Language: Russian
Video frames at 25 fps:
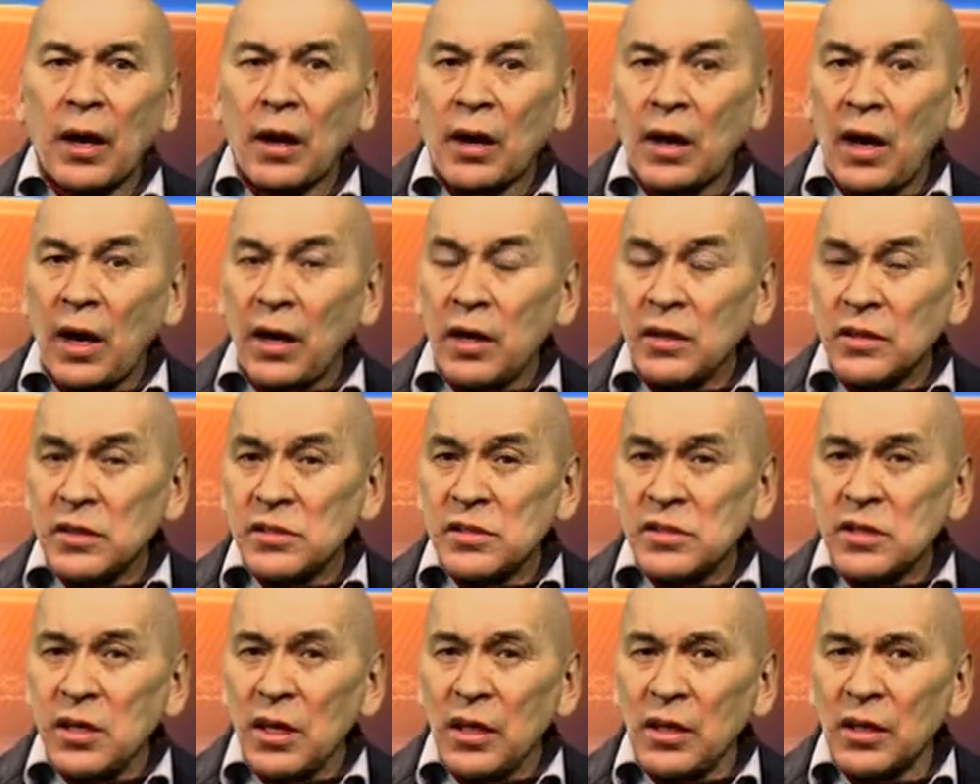Как это
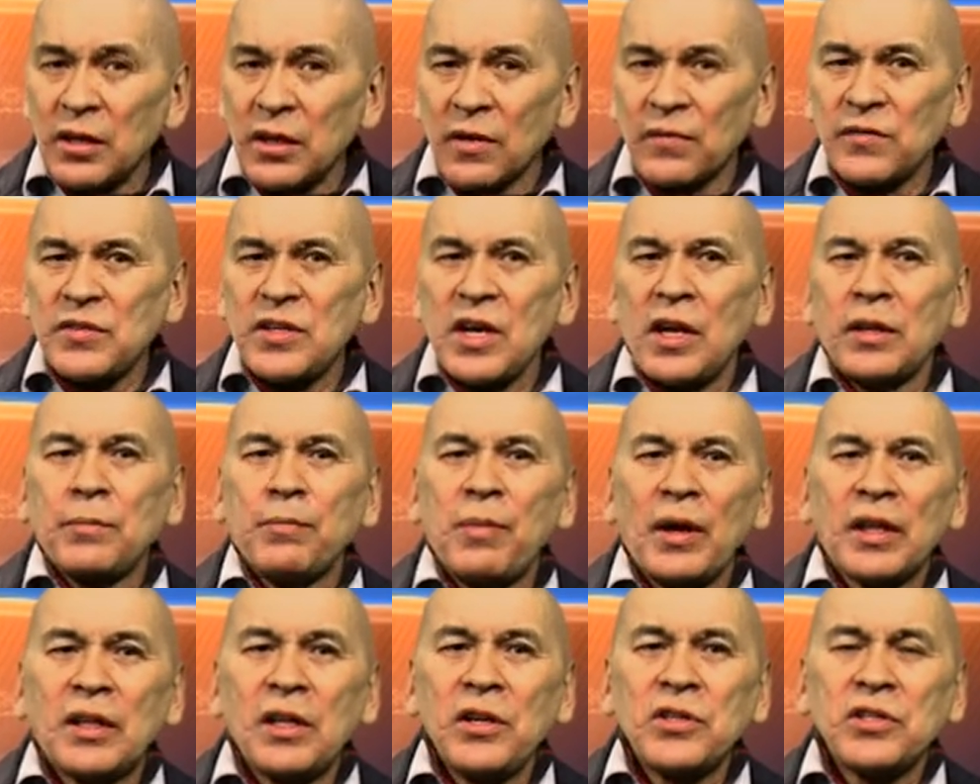сделать? Взять
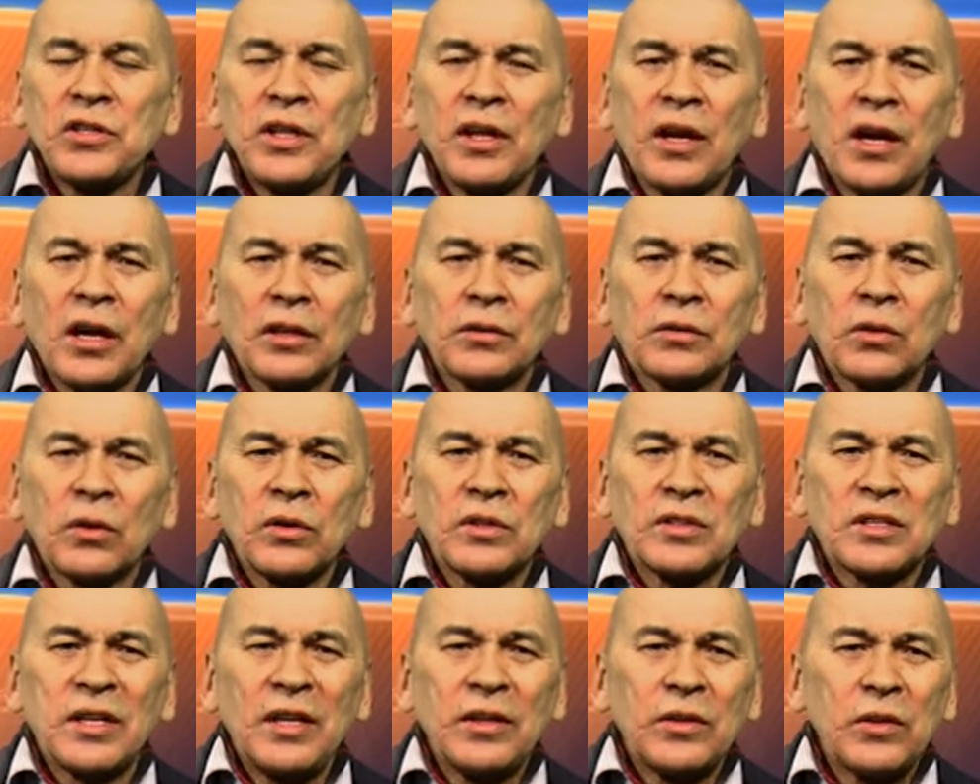под личный
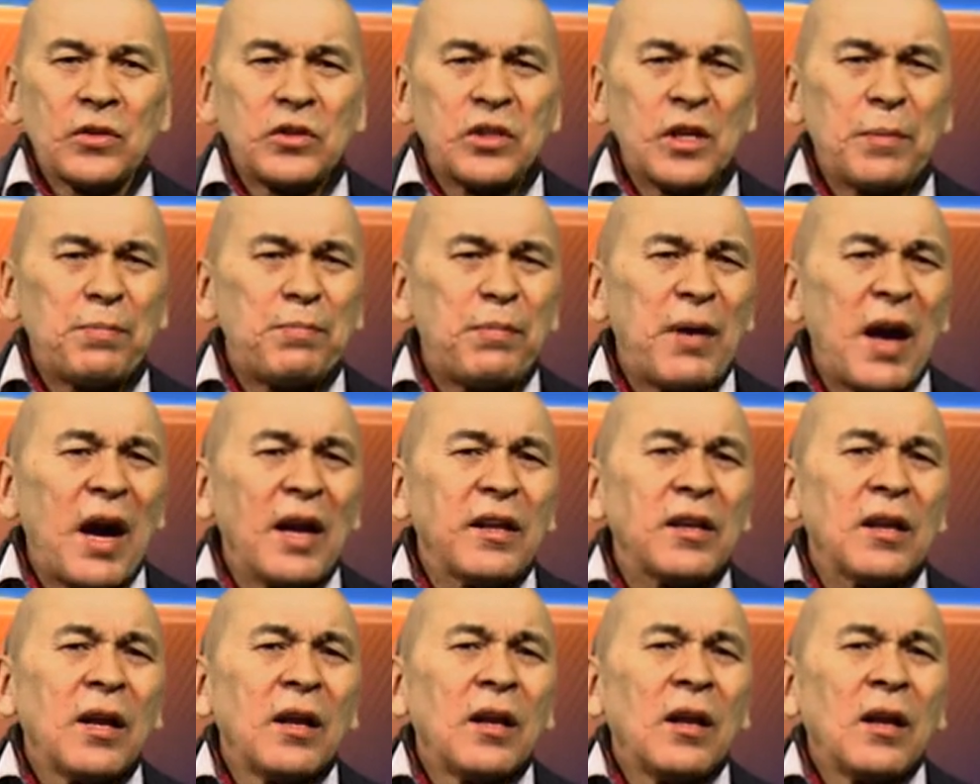контроль следующие
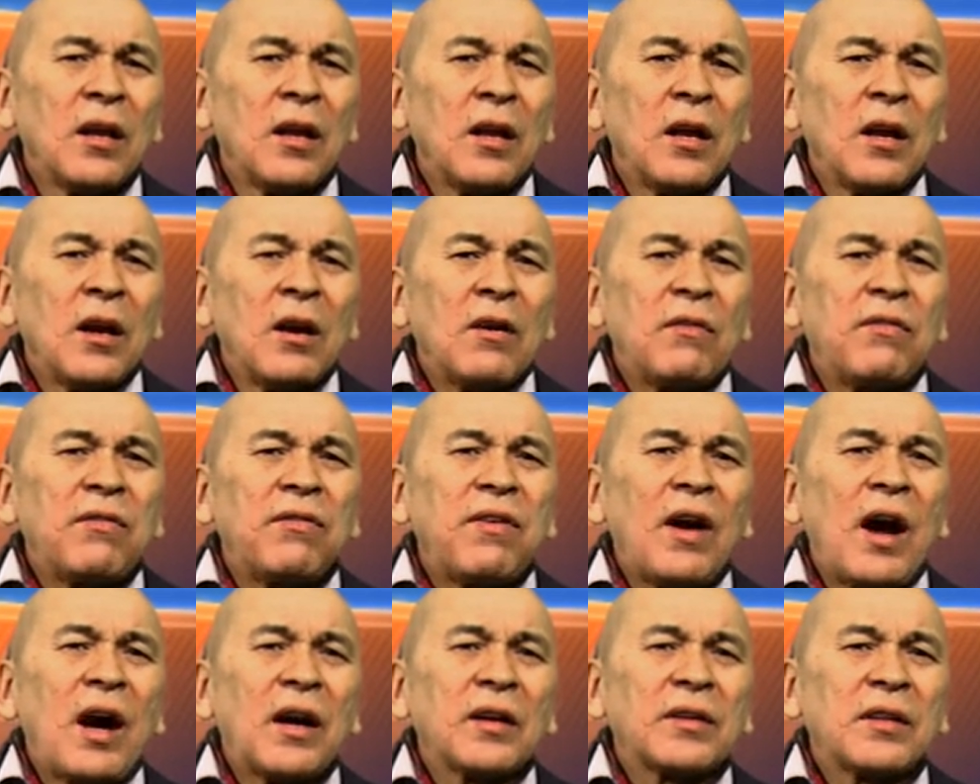пять
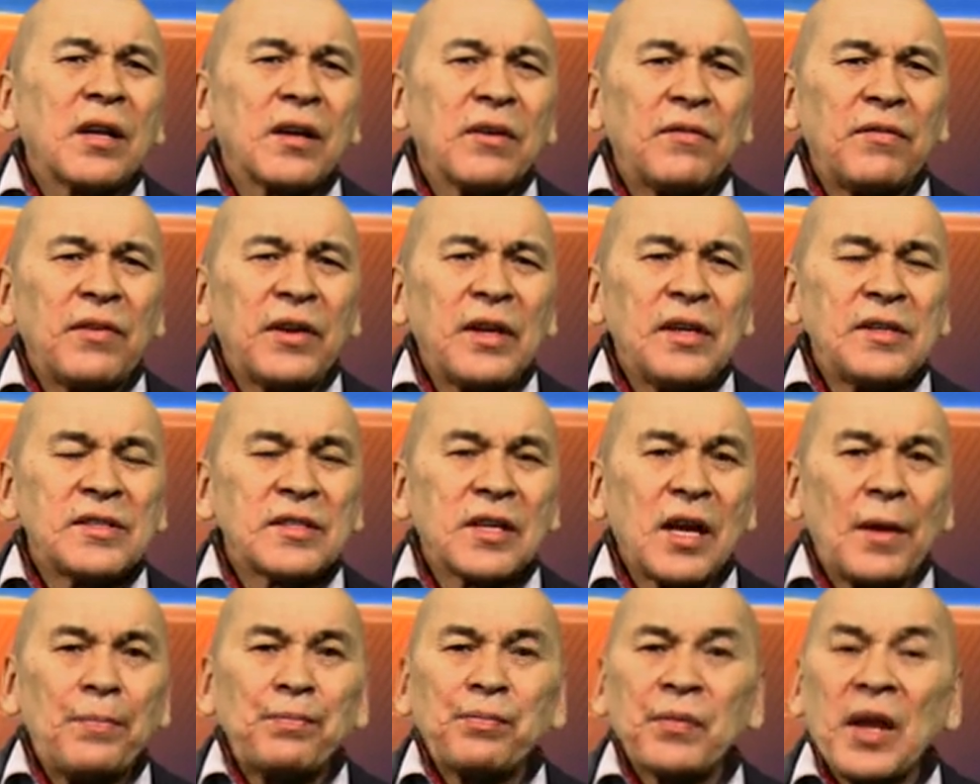факторов
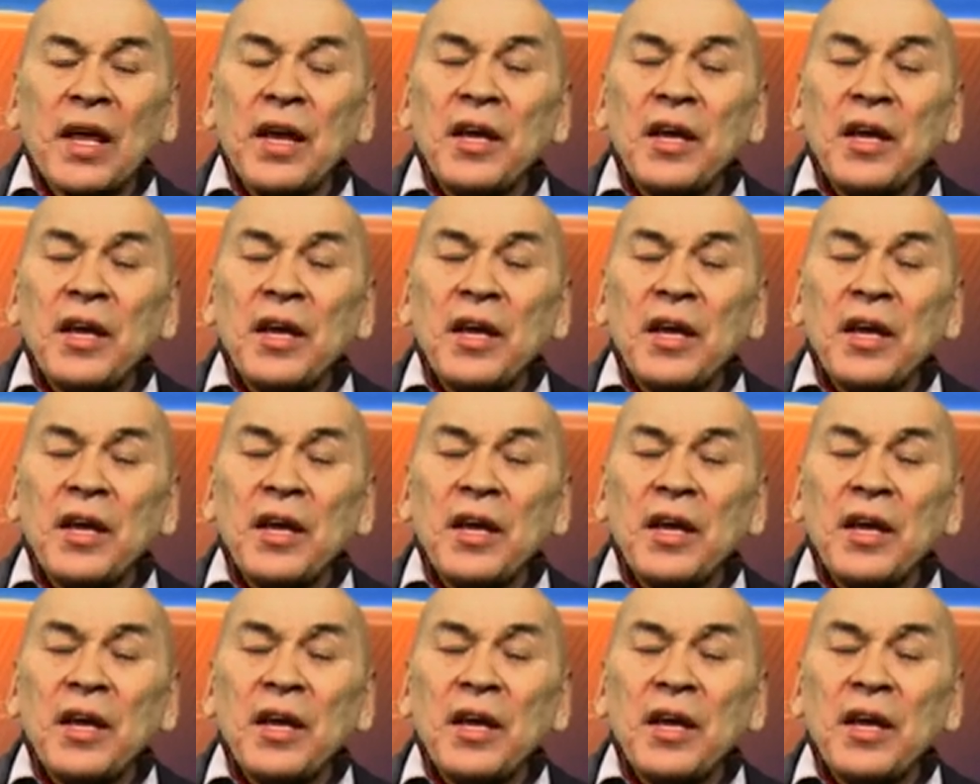риска.